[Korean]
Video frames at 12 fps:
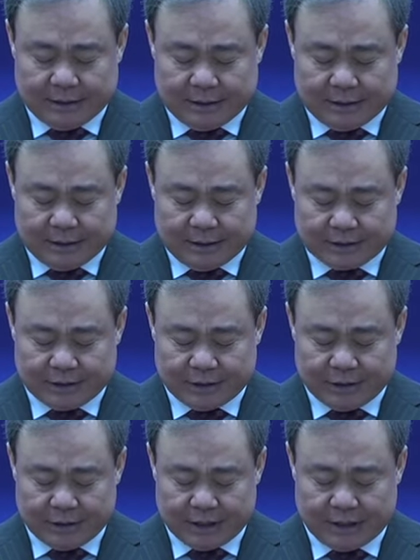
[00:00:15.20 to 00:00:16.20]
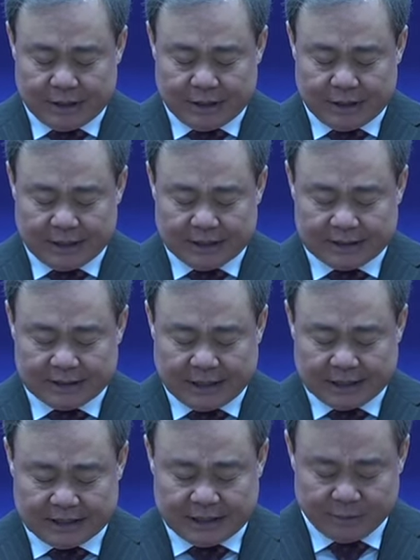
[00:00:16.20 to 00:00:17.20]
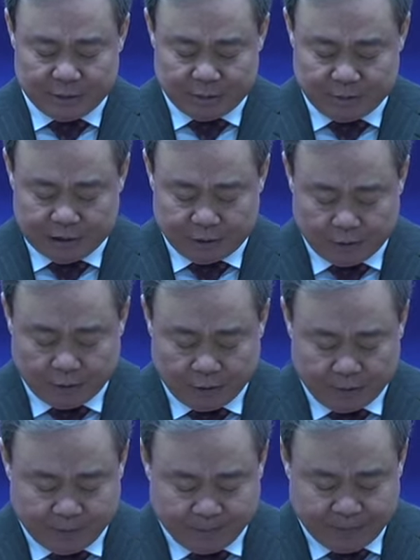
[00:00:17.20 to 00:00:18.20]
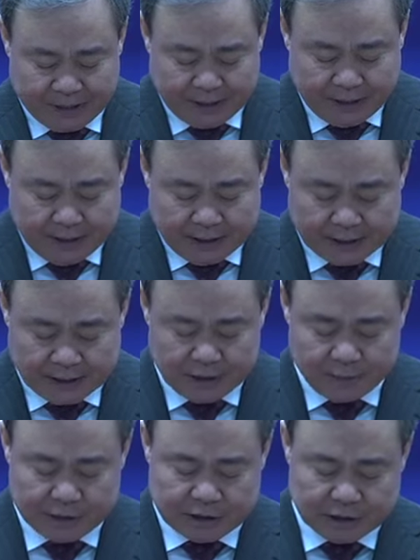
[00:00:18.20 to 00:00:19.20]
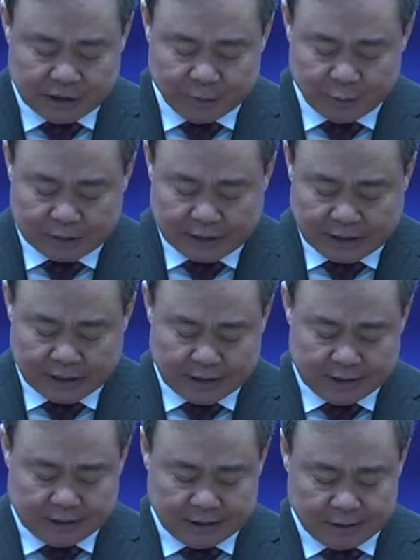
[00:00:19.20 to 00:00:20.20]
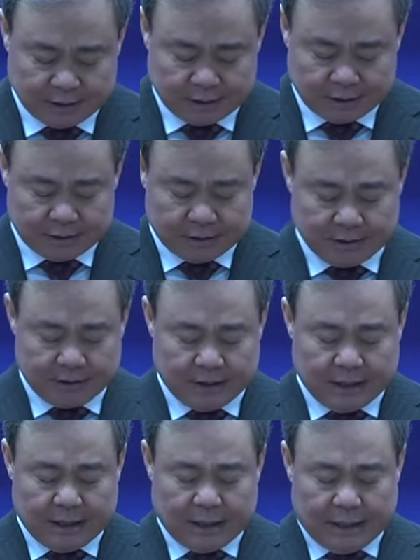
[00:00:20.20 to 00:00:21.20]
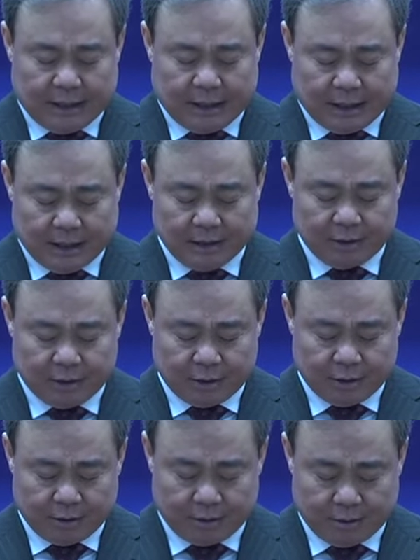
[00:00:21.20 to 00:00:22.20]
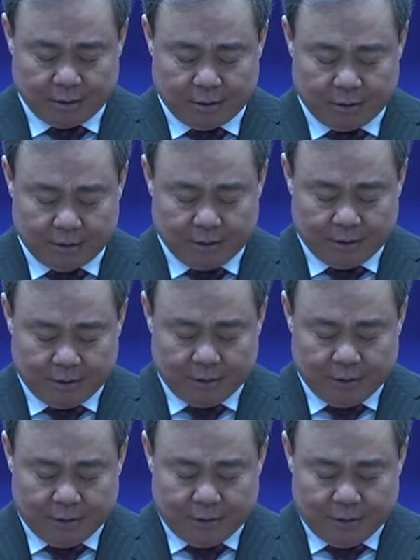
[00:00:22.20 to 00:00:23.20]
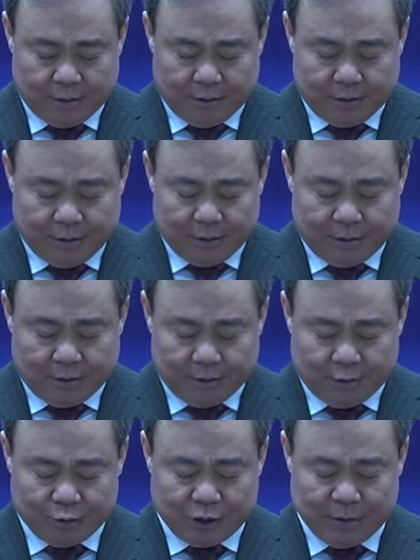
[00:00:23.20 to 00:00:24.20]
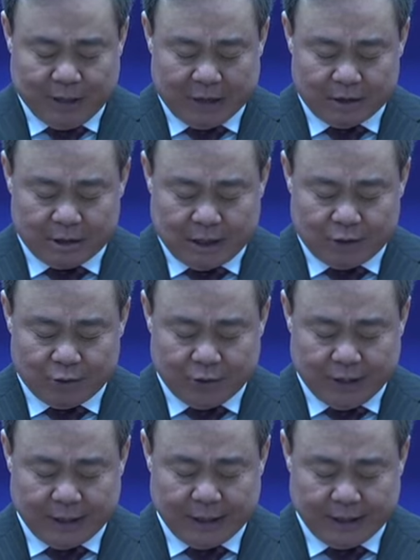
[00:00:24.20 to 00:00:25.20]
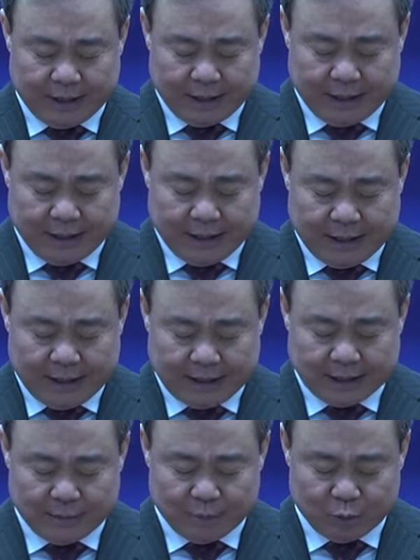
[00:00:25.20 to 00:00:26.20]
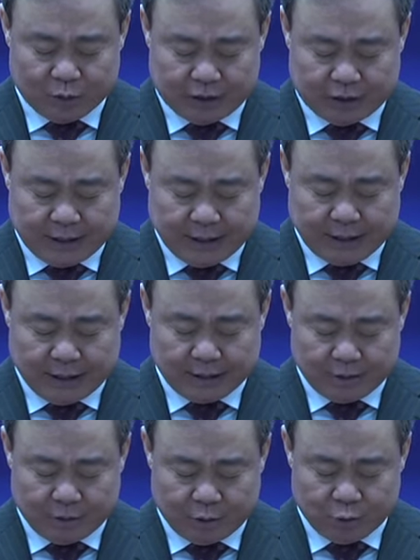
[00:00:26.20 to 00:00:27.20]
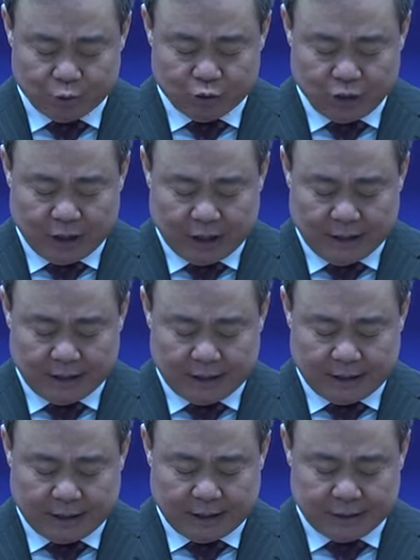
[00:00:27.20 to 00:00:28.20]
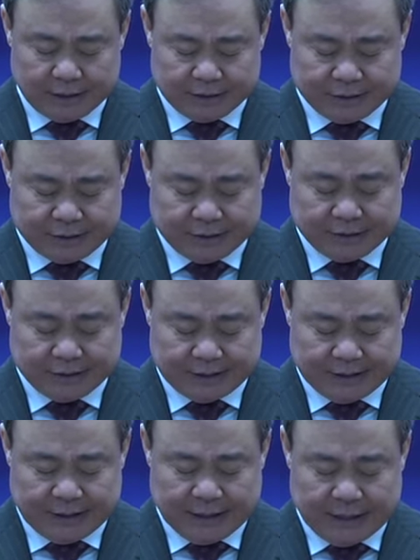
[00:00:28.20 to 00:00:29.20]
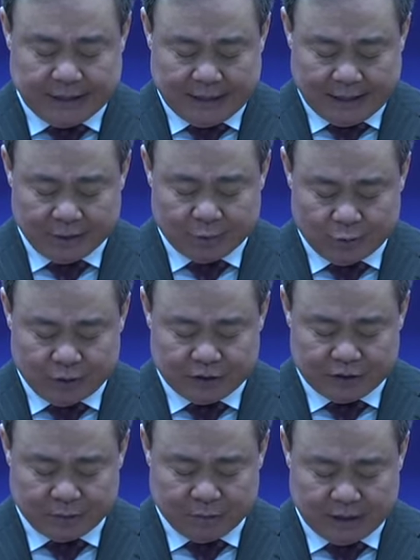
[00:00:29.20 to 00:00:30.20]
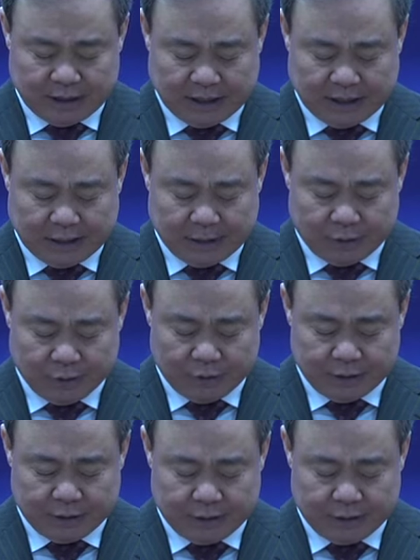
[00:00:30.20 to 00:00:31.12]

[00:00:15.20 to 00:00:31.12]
성경이 사실임을 믿고 하나님이 지금도 살아계시는 것을 알게 되었고, 또 우리 마음 가운데 하나님 보시기에 더러운 죄가 있다라는 것을 알고 있습니다. 오늘